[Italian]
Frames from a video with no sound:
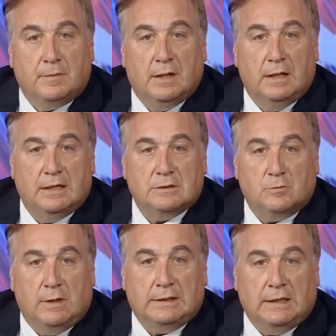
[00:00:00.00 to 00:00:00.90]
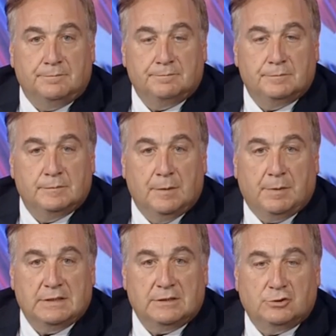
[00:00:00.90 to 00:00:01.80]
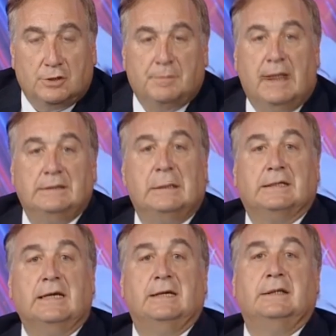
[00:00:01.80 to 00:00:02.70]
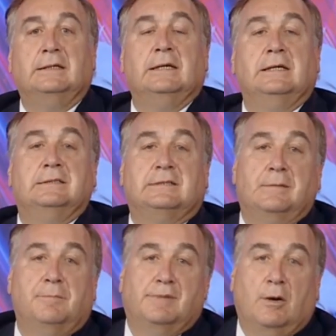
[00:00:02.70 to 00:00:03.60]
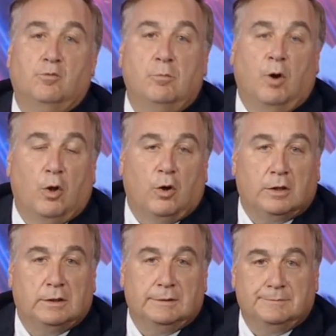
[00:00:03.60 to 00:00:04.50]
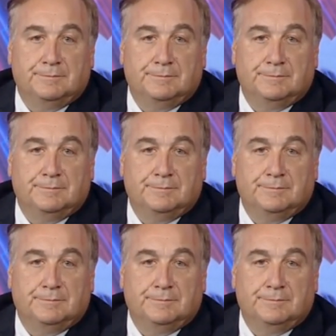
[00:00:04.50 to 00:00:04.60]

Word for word: la squadra del Paris Saint Germain che sembra un Moloch